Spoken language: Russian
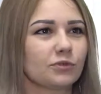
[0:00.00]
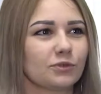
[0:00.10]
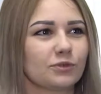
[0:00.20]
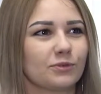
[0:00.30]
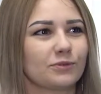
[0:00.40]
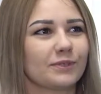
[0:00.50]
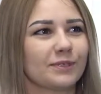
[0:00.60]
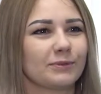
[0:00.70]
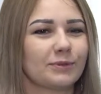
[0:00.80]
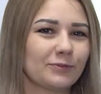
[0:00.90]
Хочется узнать
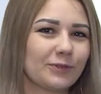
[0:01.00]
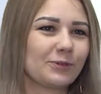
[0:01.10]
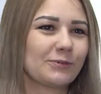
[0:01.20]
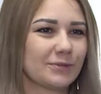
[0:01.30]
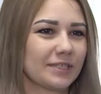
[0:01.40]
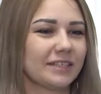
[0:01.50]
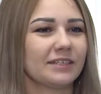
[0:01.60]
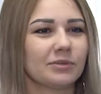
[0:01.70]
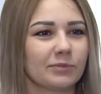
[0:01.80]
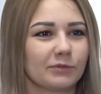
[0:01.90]
вообще, в каком
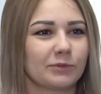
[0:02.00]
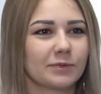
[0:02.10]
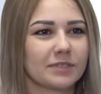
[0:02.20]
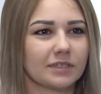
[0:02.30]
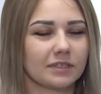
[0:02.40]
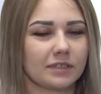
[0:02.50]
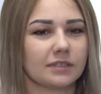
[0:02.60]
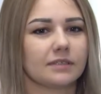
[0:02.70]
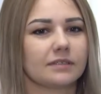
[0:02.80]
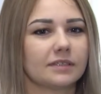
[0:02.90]
состоянии мои волосы, так
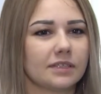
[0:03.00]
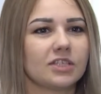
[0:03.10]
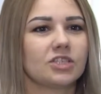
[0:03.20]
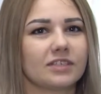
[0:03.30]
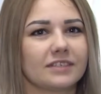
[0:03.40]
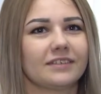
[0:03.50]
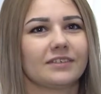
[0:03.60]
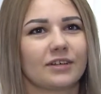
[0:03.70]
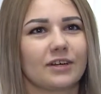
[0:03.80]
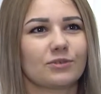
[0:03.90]
как я часто их
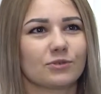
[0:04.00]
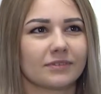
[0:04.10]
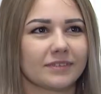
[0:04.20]
крашу.